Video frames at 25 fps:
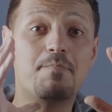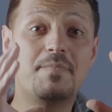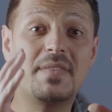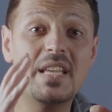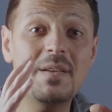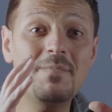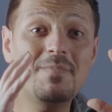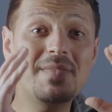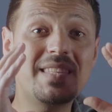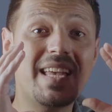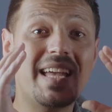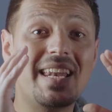
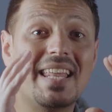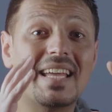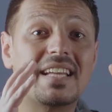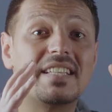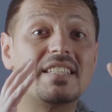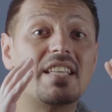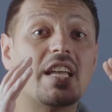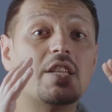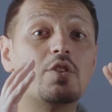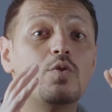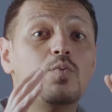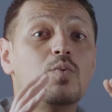
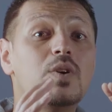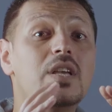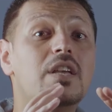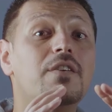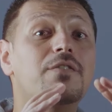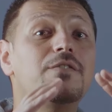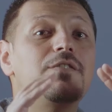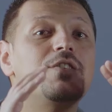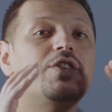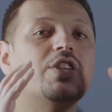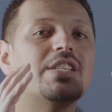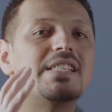تمتلك
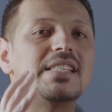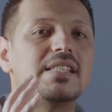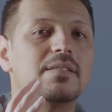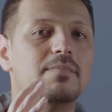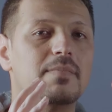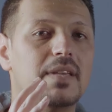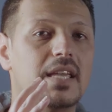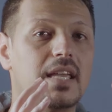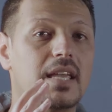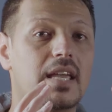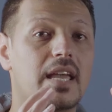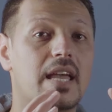تجويف
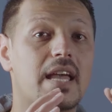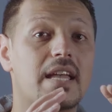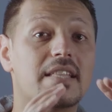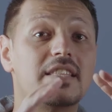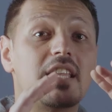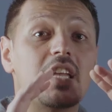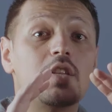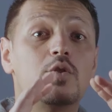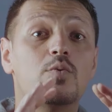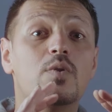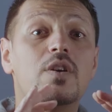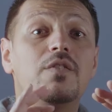جسمي
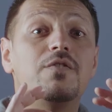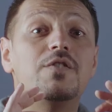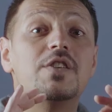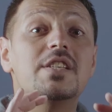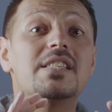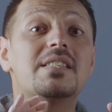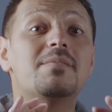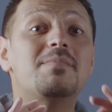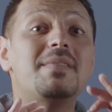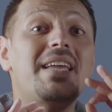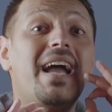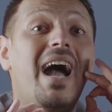تجويف
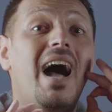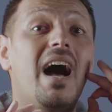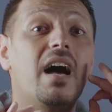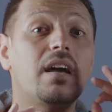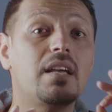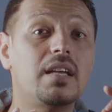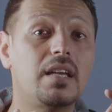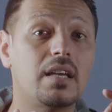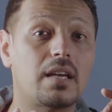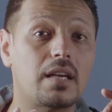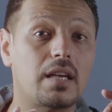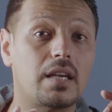جسمي
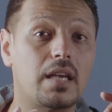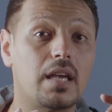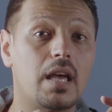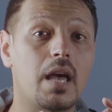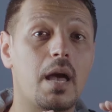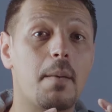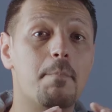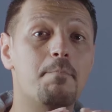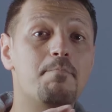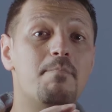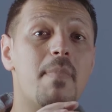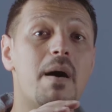حقيقي
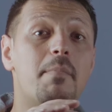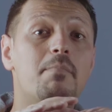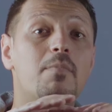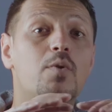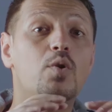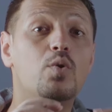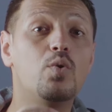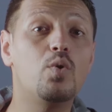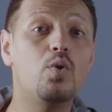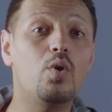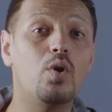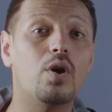
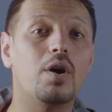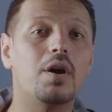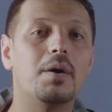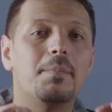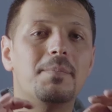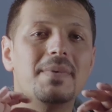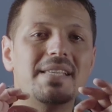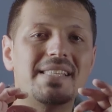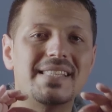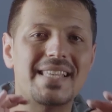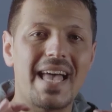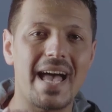مملوء
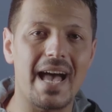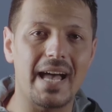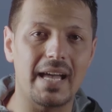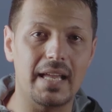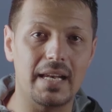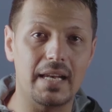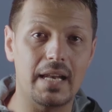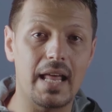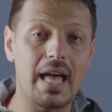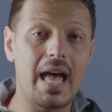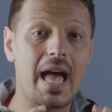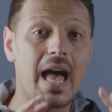
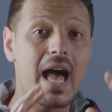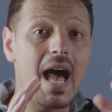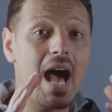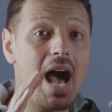بسائل